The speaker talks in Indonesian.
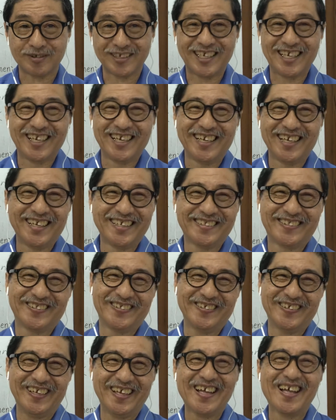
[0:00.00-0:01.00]

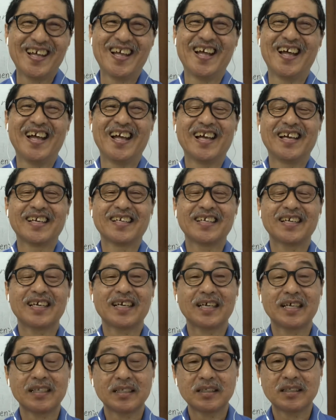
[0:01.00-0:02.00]
Gitu ya. Ya
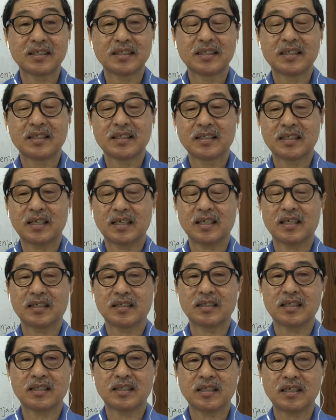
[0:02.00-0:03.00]
kan? Ya,
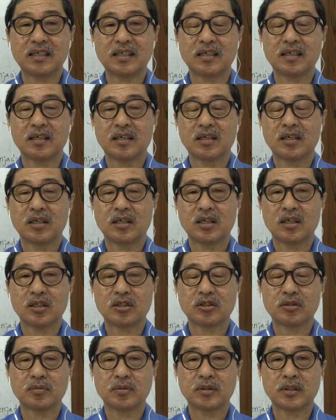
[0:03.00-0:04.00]
jadi eh,
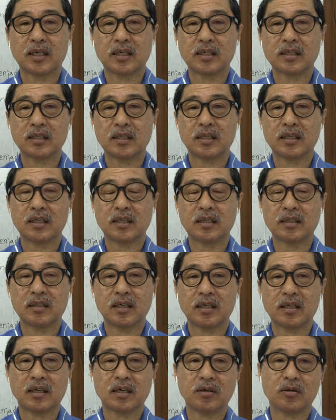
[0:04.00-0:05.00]
sebenarnya
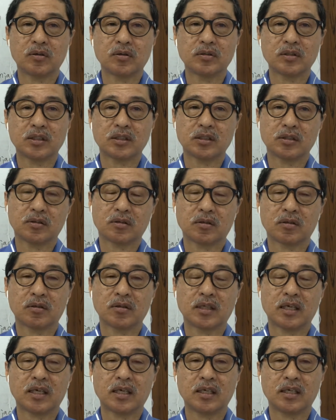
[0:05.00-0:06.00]
dengan kondisi
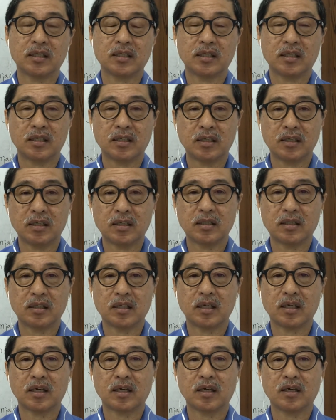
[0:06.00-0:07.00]
corona ini,
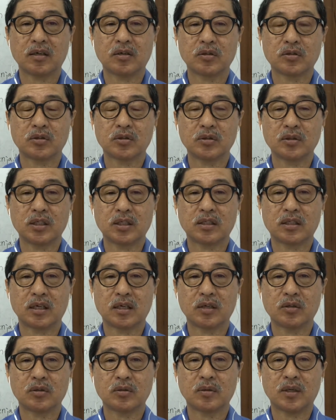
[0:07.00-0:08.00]
dengan
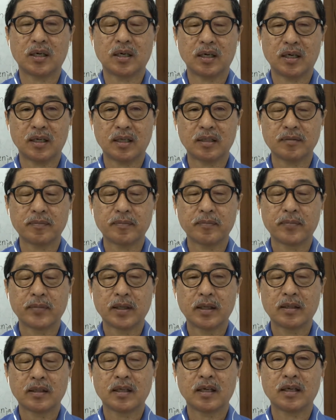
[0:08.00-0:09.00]
kesulitan keuangan,
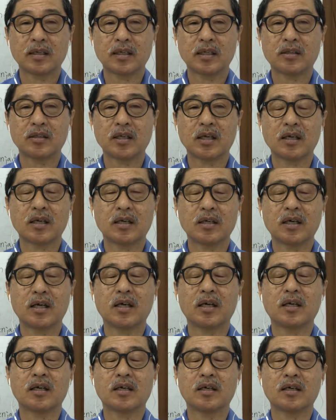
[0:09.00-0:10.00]
dan itu uh,
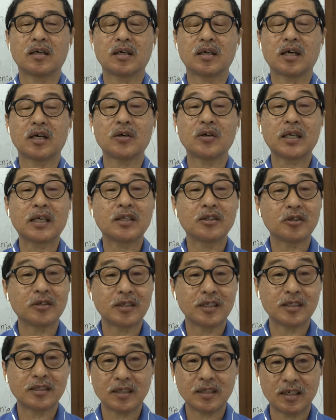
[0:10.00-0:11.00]
eh, kalau
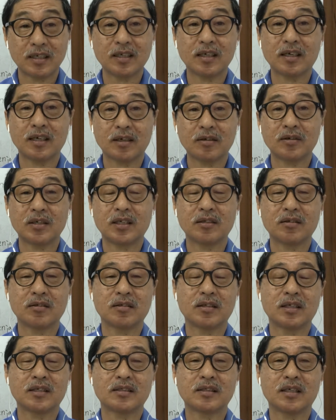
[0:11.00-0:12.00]
Indonesia ya, kalau
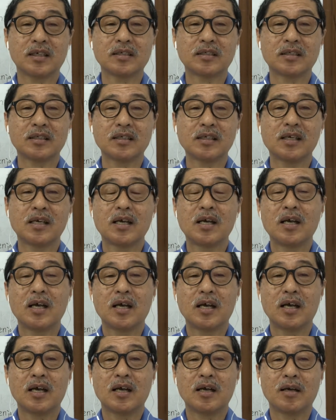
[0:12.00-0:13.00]
Indonesia sih
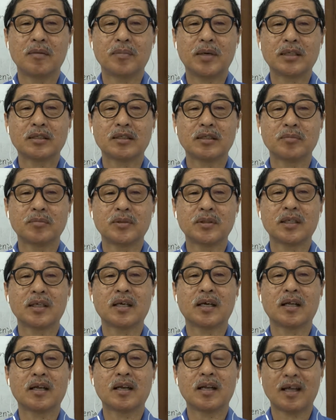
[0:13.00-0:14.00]
eh, masih
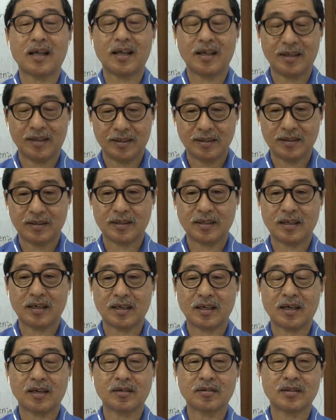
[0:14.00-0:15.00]
menyengan lah ya
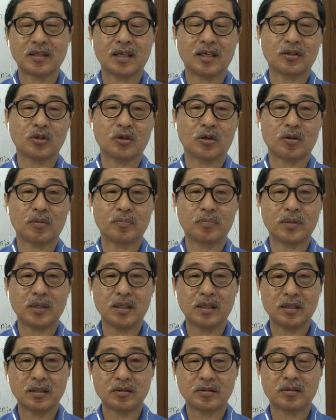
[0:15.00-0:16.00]
karena
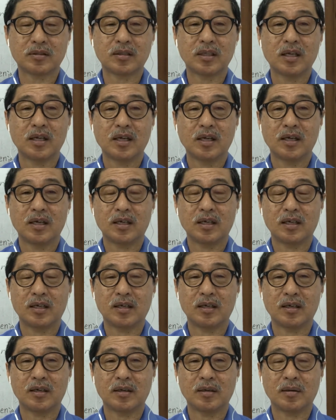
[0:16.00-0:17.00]
tropis
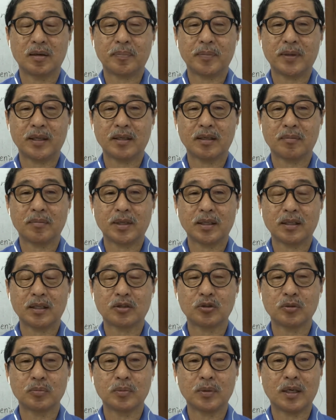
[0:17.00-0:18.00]
eh, apa namanya
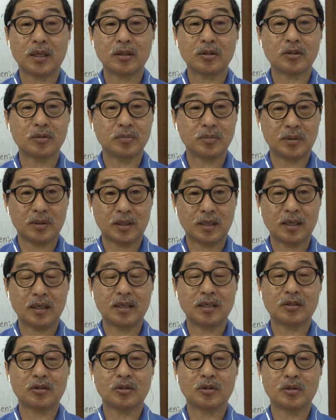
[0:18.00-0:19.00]

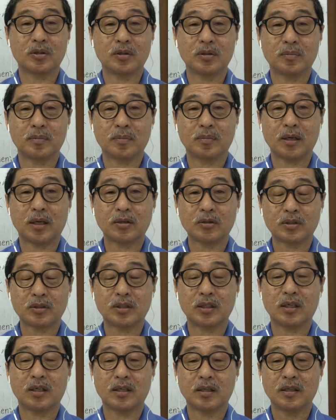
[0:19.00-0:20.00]
tumbuhan-tumbuhan itu bagus
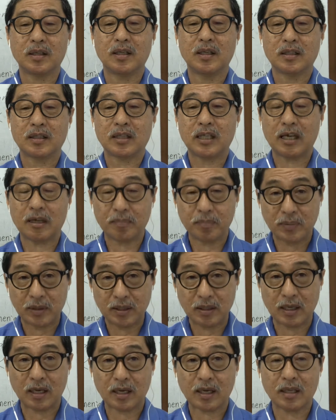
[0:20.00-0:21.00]
ya.
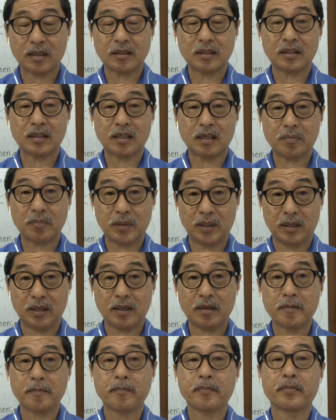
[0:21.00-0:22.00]
Tapi akan tetapi
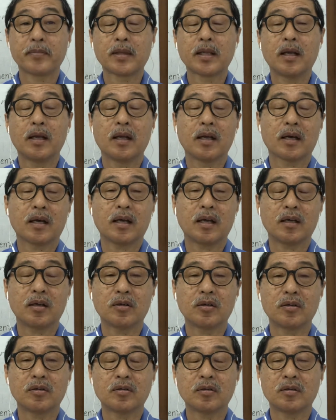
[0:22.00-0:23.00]
ya
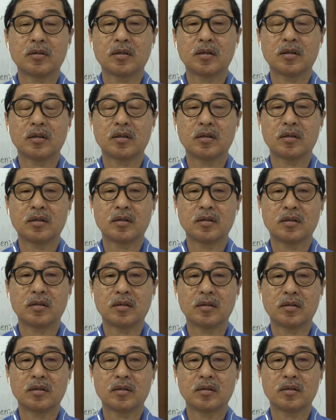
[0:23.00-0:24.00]
kalau
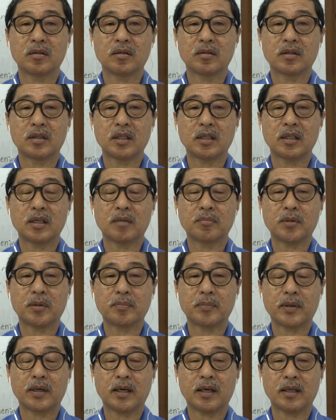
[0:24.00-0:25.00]
eh, tidak
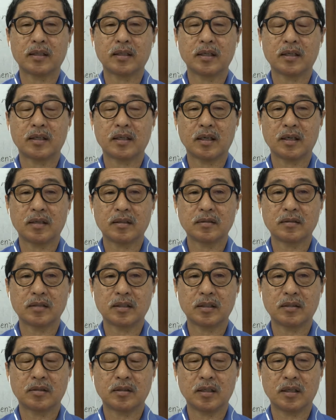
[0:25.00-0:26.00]
memperhatikan
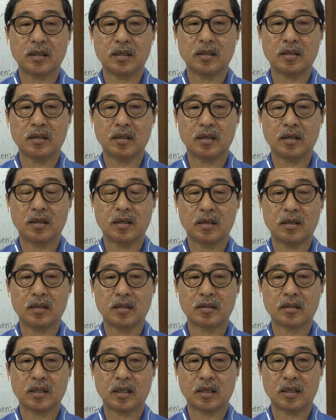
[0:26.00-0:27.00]
itu ya eh,
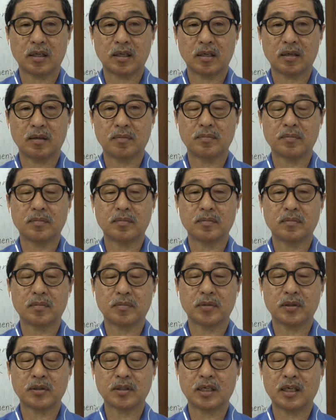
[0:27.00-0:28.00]
tanam
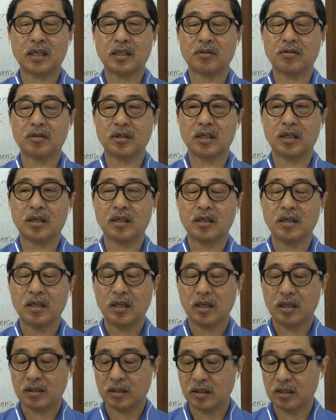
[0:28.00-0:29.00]
pokoknya itu ya
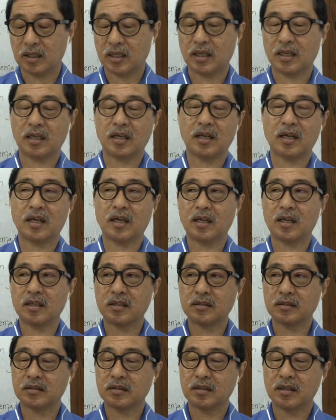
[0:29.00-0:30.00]

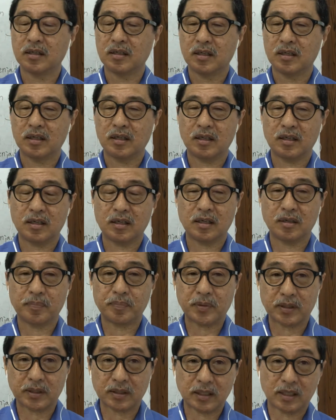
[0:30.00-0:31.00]
nelayan, eh,
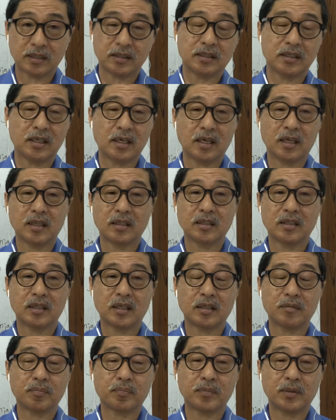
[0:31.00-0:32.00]
pertanian
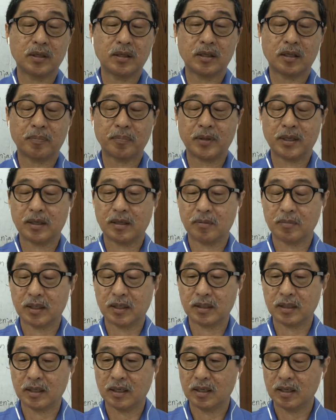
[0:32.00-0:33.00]
dan eh, apa
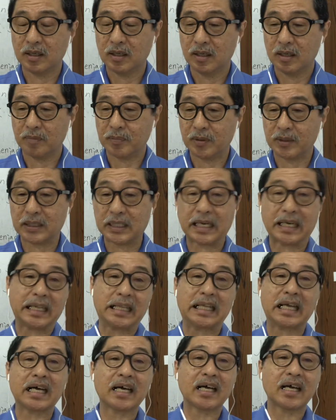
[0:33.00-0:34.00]
namanya
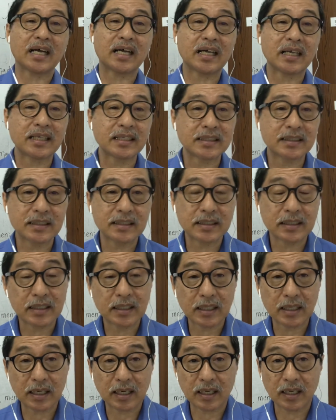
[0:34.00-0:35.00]
peternakan
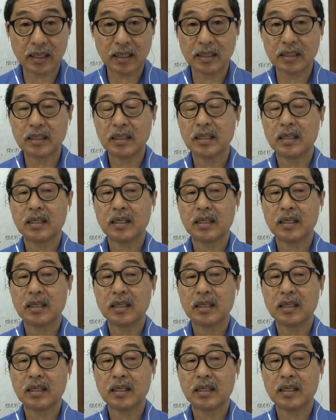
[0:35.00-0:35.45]
ya kan.